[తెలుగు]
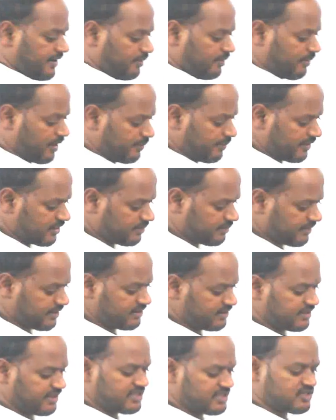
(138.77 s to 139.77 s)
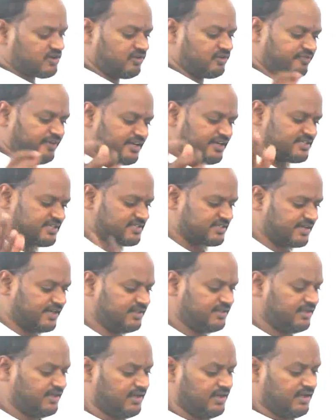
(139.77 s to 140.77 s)
ఎంఆర్పి ఎంతమంది త్రీ సెవెన్ ఫైవ్ సిక్స్
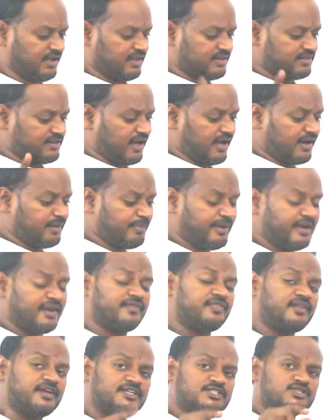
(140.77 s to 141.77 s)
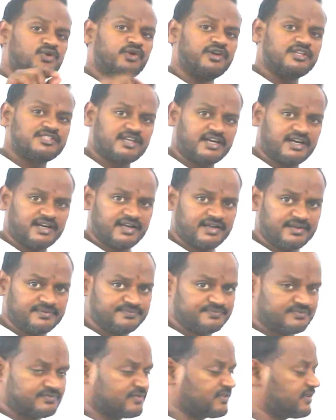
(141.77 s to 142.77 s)
కదా దానిపైన ఎంత డిస్కౌంట్ ఇచ్చాడట
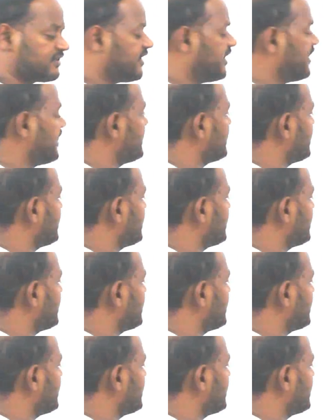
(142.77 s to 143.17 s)
థర్టీ